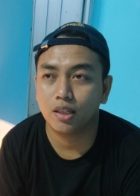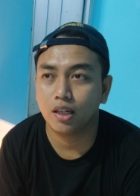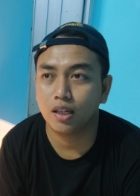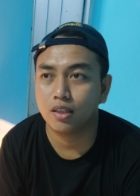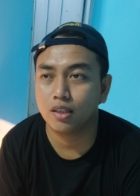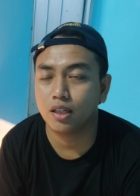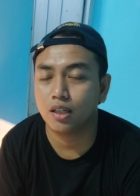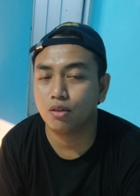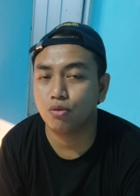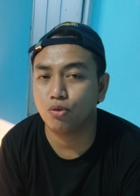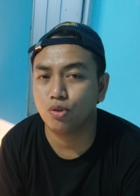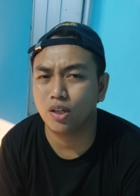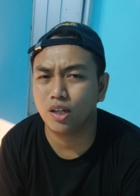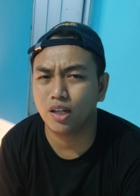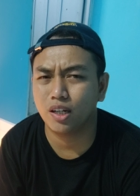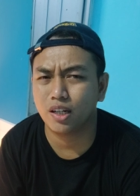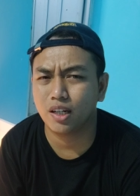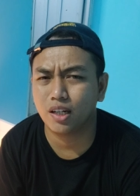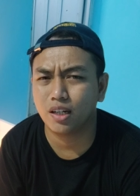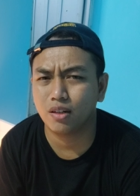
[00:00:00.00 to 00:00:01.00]
yang saya
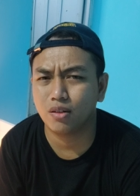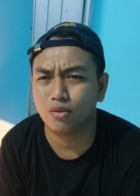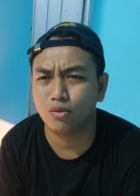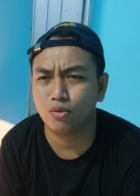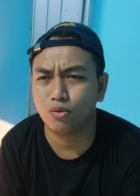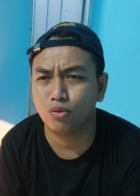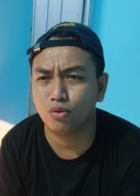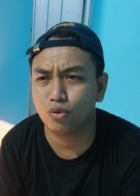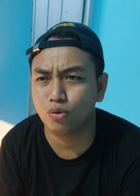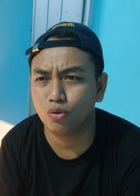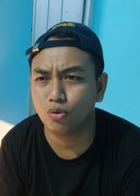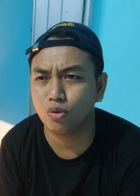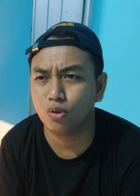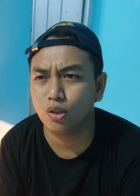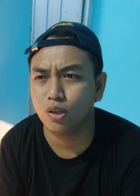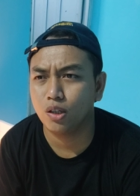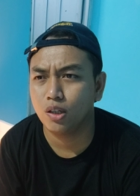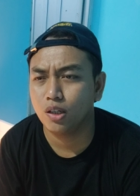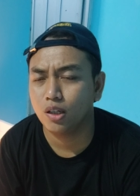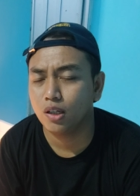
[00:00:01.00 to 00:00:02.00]
gunakan untuk
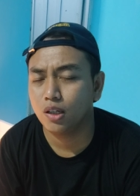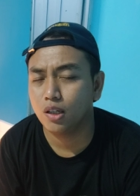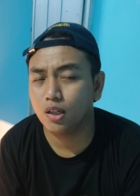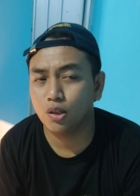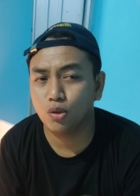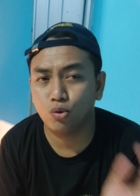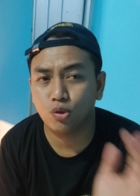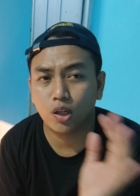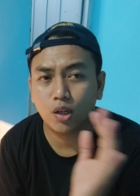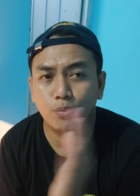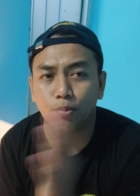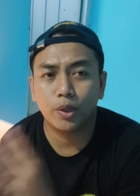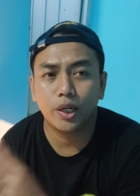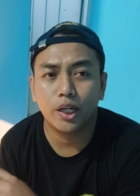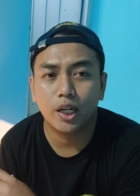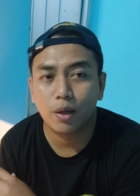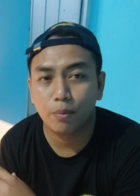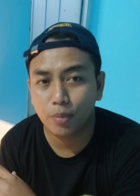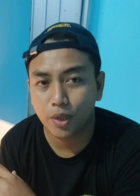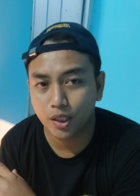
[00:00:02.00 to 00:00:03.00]
indukan
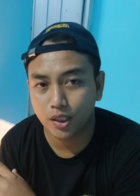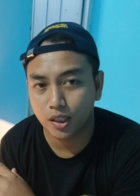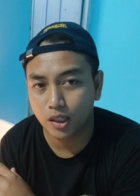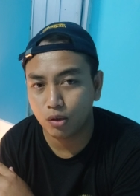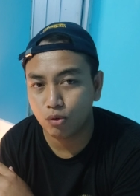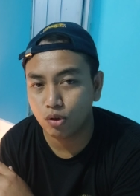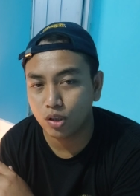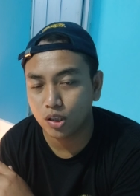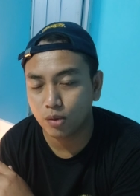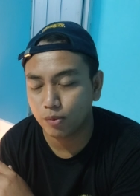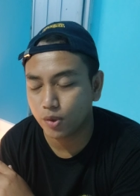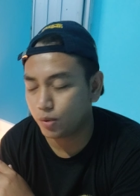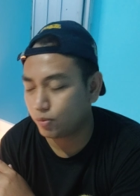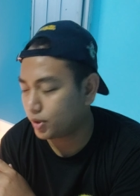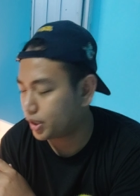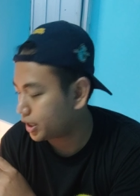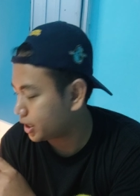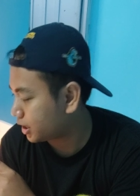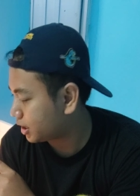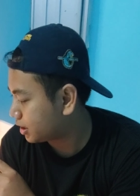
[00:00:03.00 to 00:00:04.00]
mereka bertelur
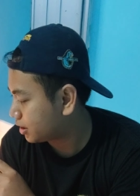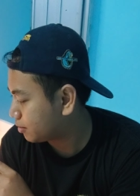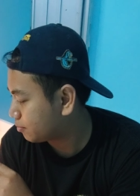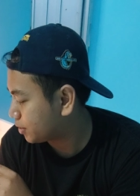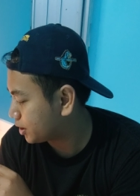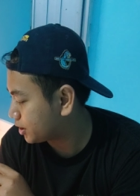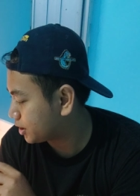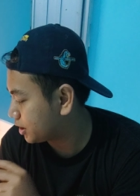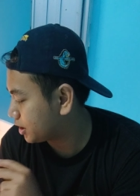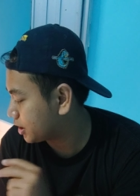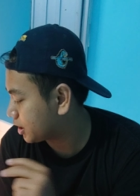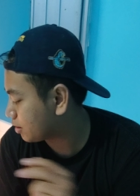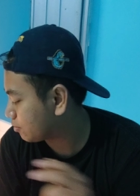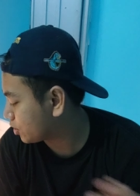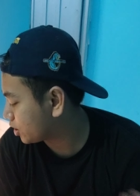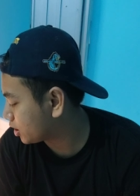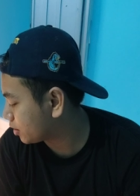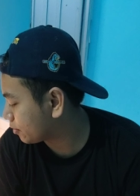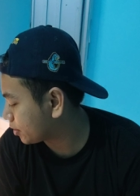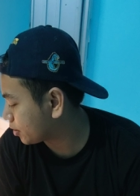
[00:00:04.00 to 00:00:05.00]
teman-teman ya masih ingat
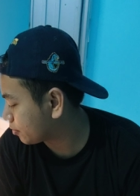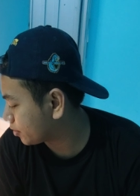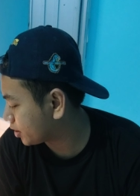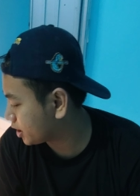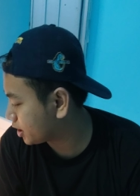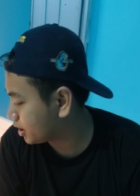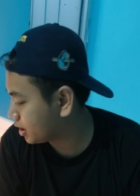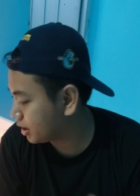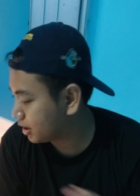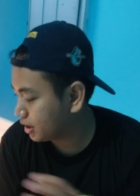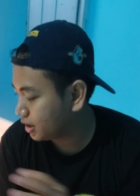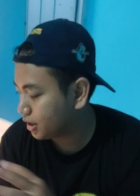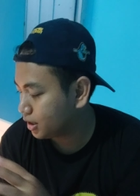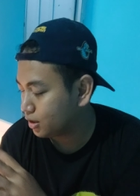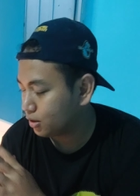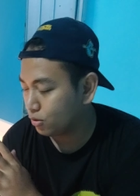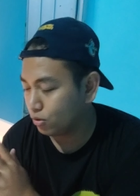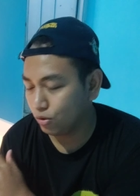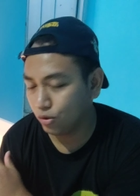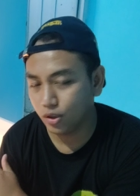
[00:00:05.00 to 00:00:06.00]
mungkin teman-teman
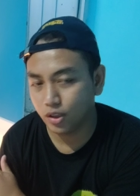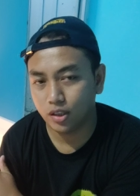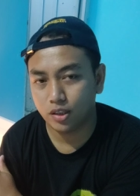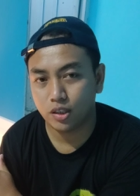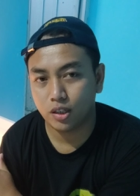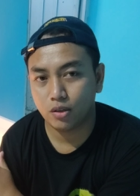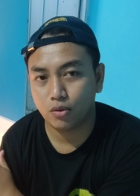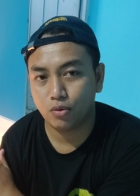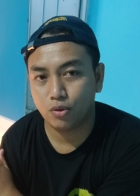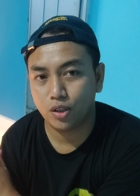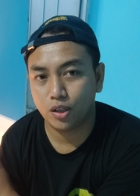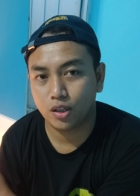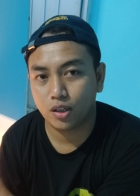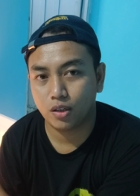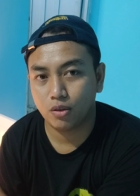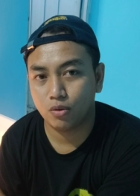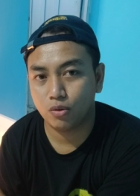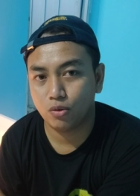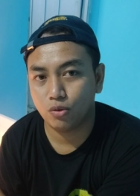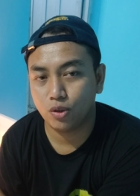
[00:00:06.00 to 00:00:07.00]
dulu ini saya
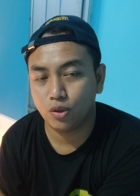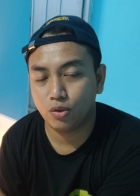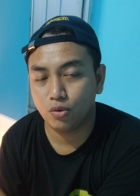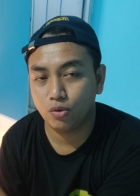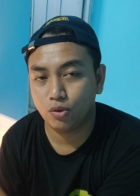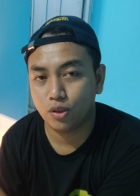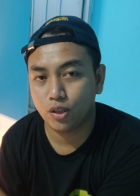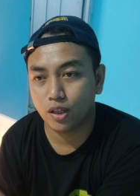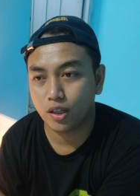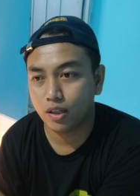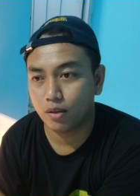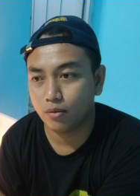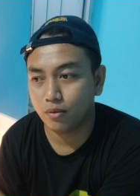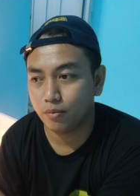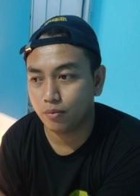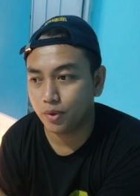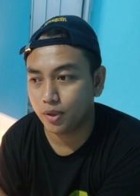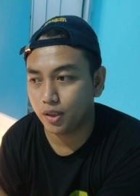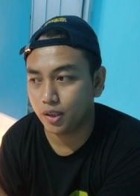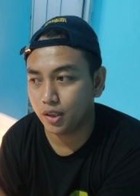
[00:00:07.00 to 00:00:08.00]
gunakan untuk indukan
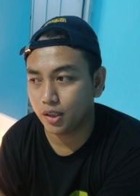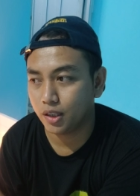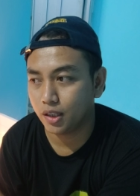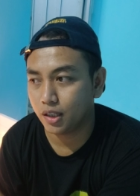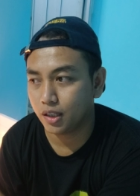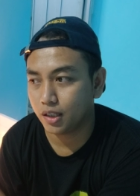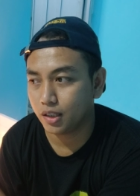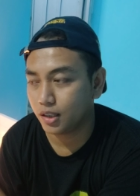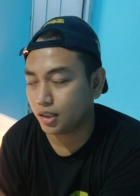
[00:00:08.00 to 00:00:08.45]
betina